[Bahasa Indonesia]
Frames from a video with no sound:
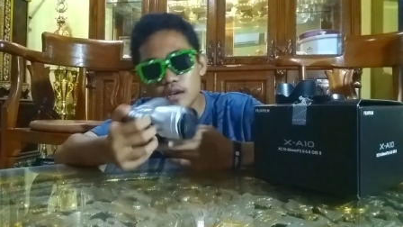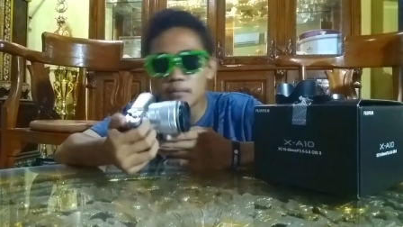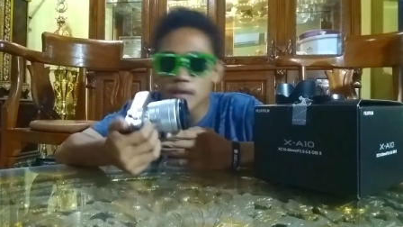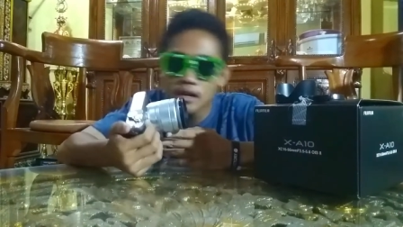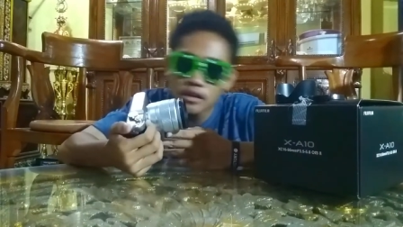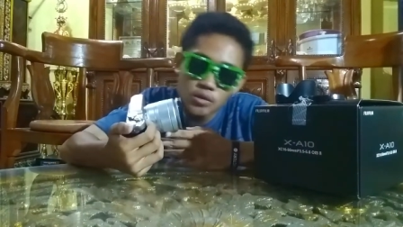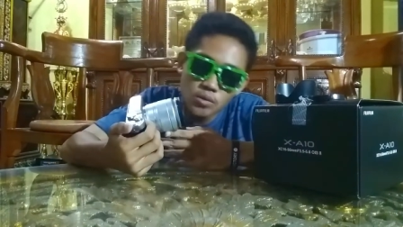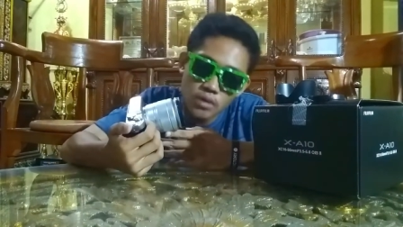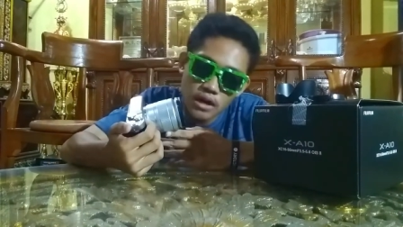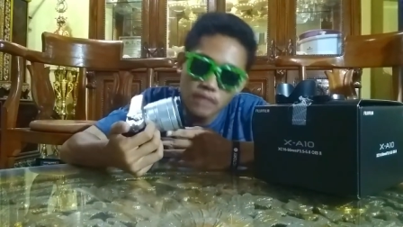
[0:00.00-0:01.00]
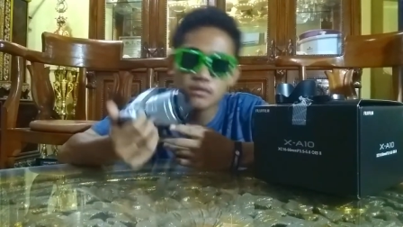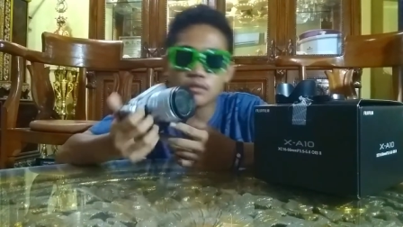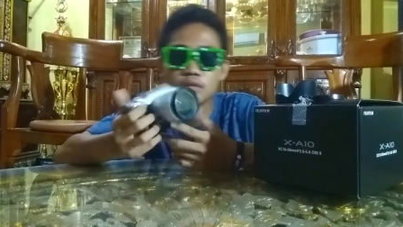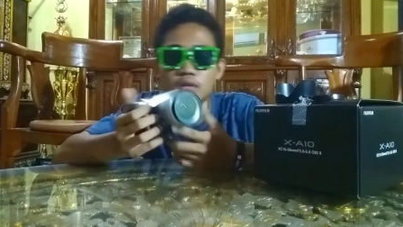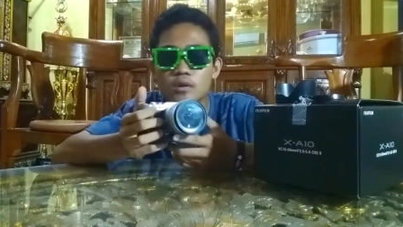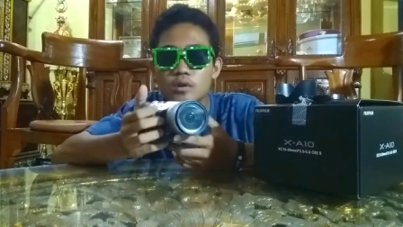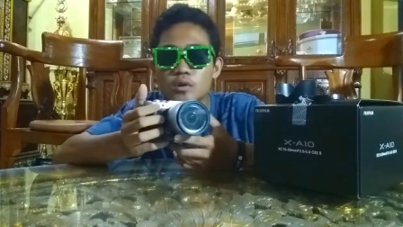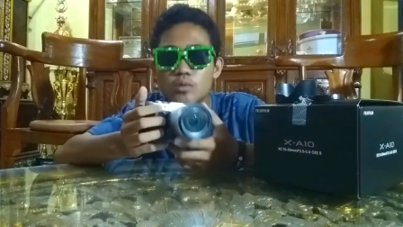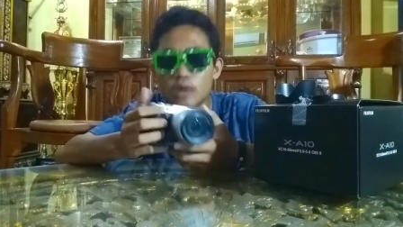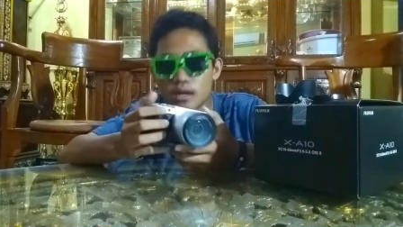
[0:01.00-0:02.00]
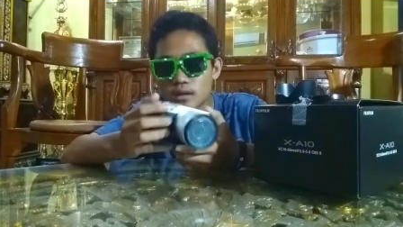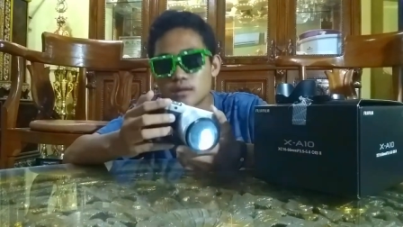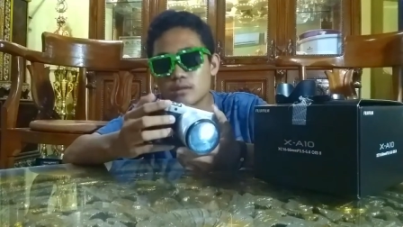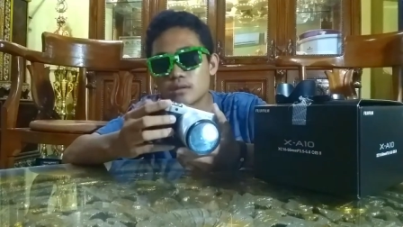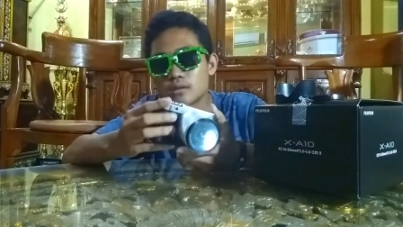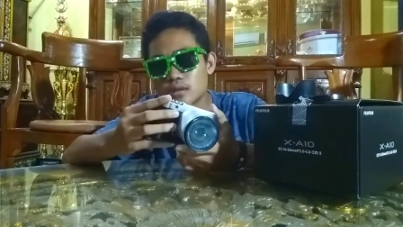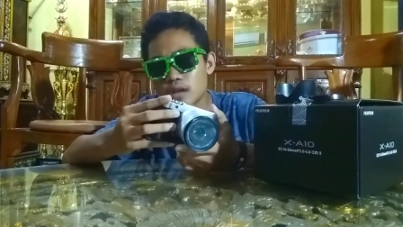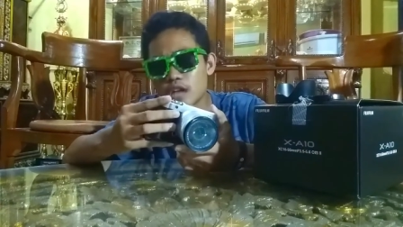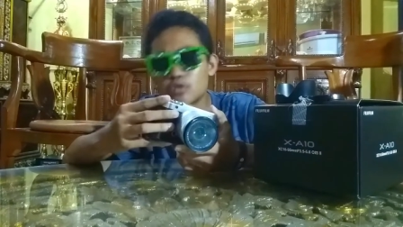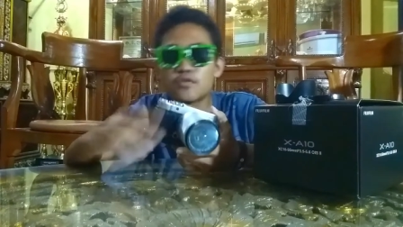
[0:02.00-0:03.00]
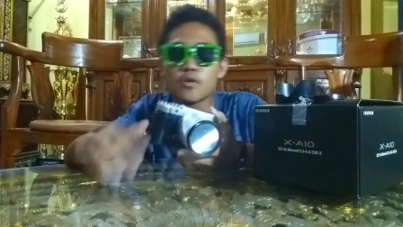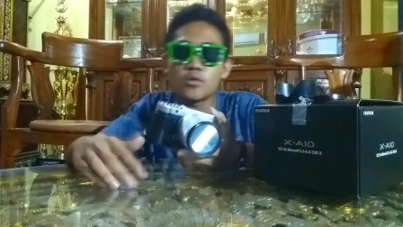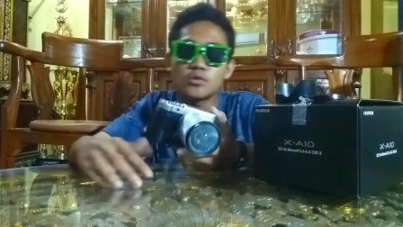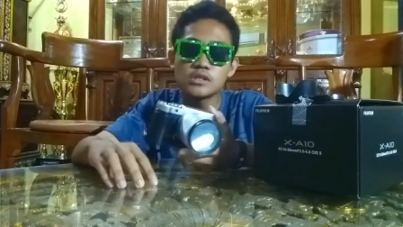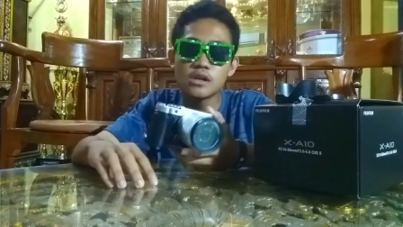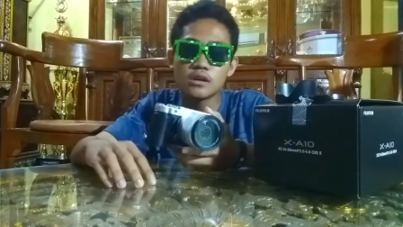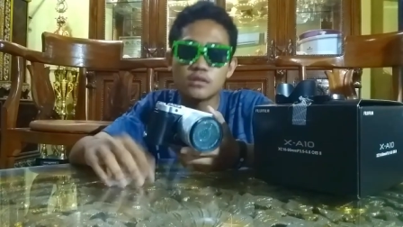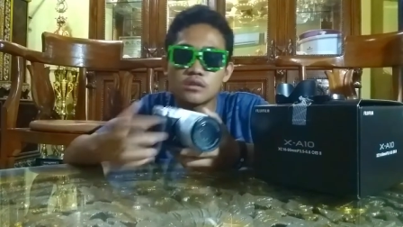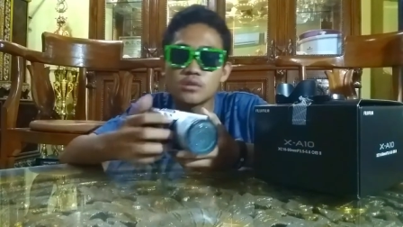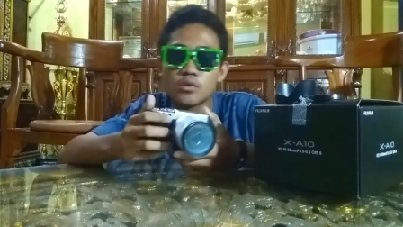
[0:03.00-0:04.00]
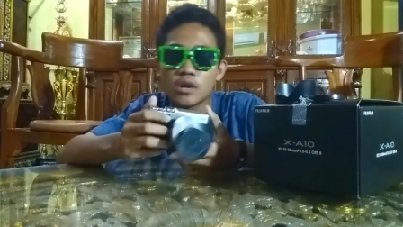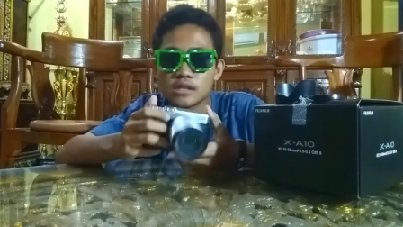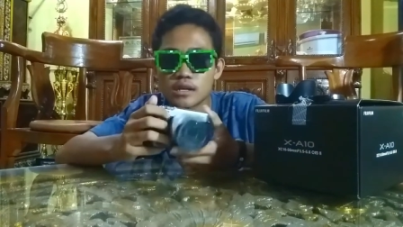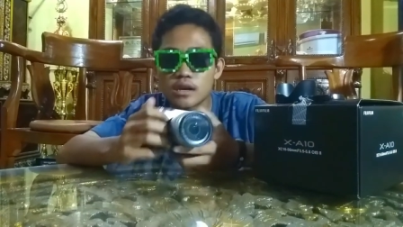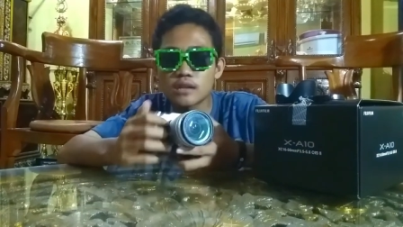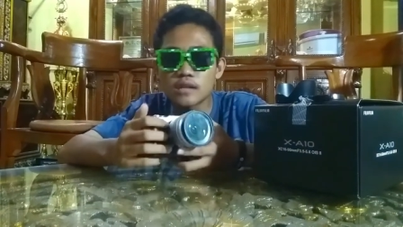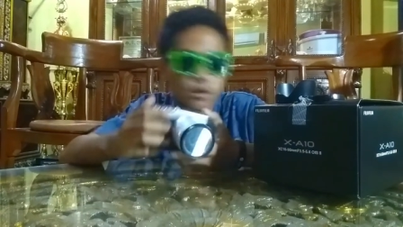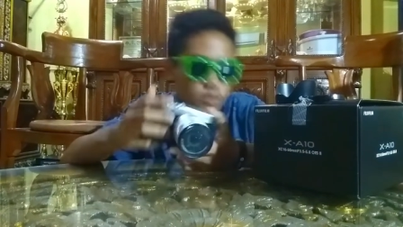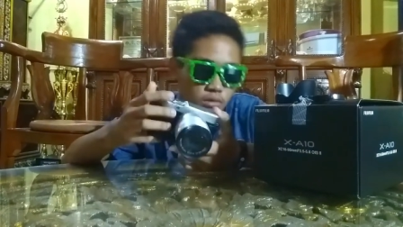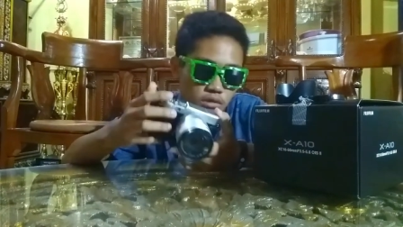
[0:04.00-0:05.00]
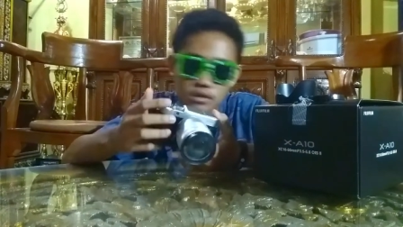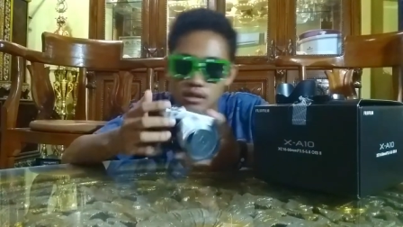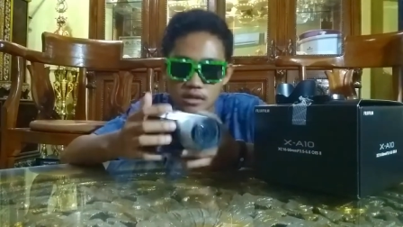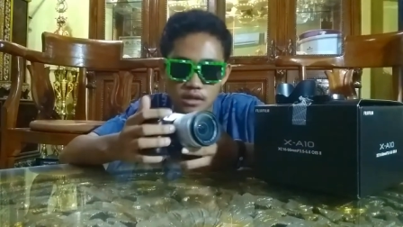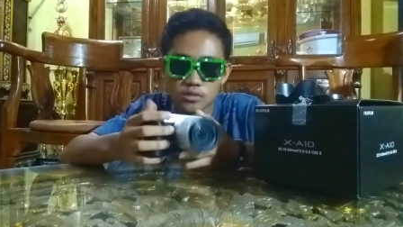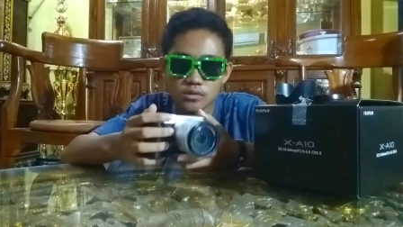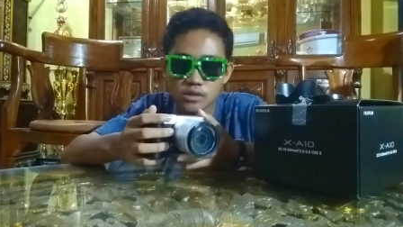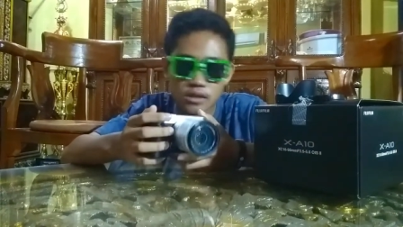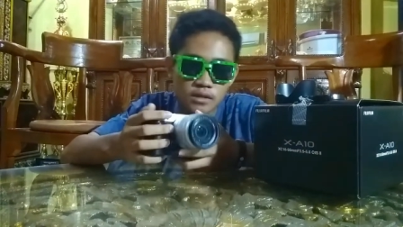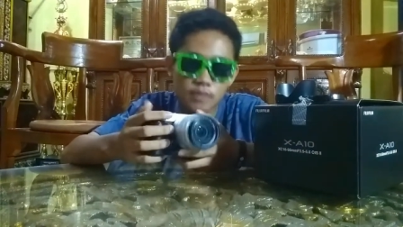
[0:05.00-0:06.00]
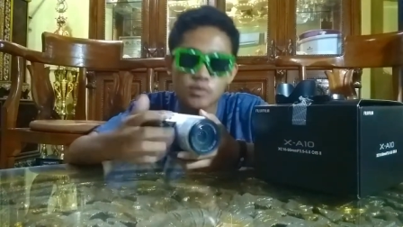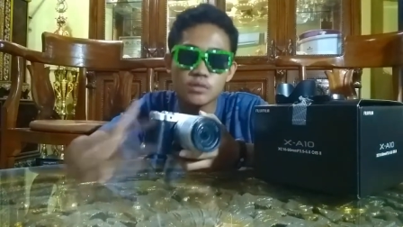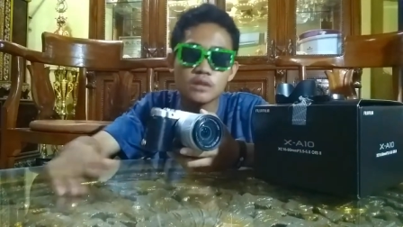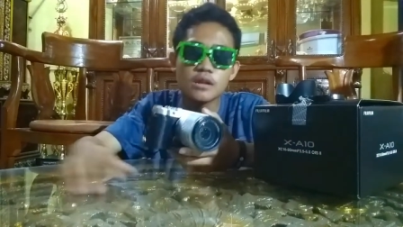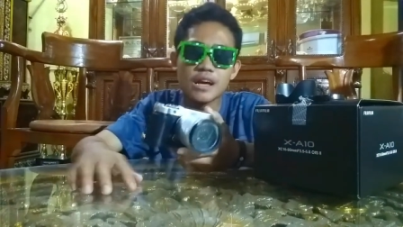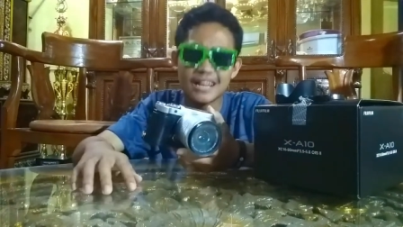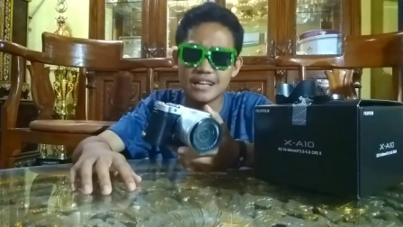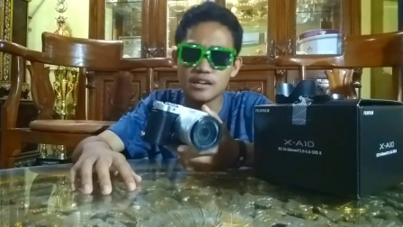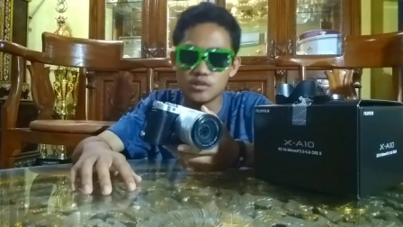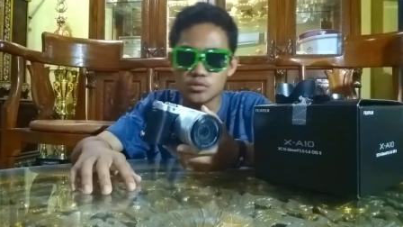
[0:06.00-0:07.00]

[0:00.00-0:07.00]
kamera ini kurang menurut gua kurang ngatur fokusnya gitu atau gue aja yang nggak tahu gitu cara ngaturnya tapi gue udah lihat di